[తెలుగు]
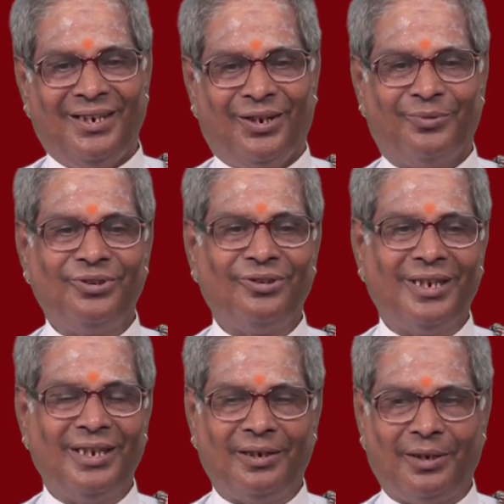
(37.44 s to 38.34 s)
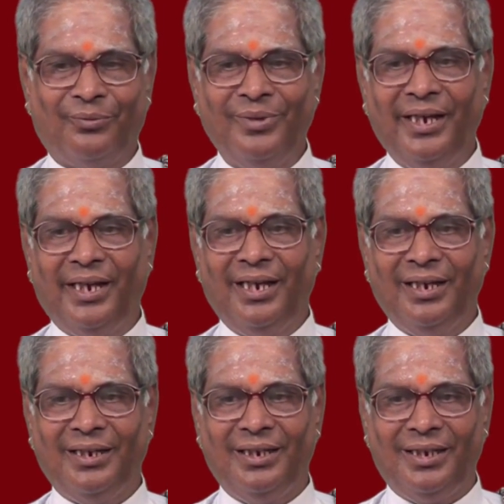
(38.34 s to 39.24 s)
నమ్ముతున్నది నమ్మి
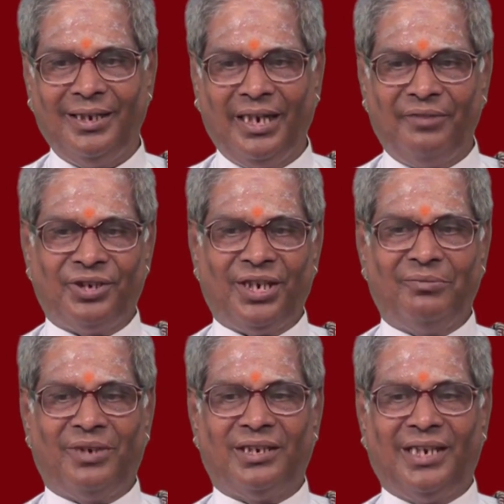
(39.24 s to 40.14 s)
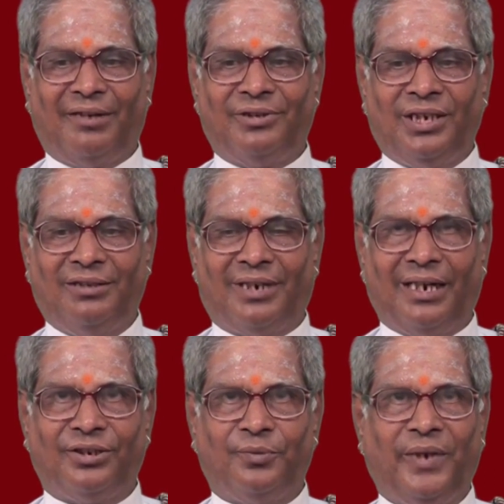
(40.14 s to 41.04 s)
ఏ విషయం పెడితే ఆ విషయం
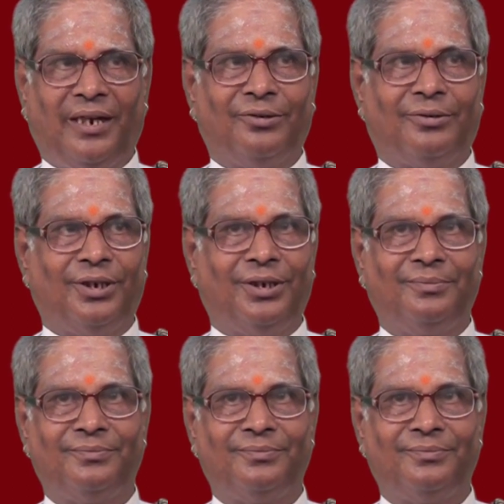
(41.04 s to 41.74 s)
వాళ్ళకు చెప్పారనుకోండి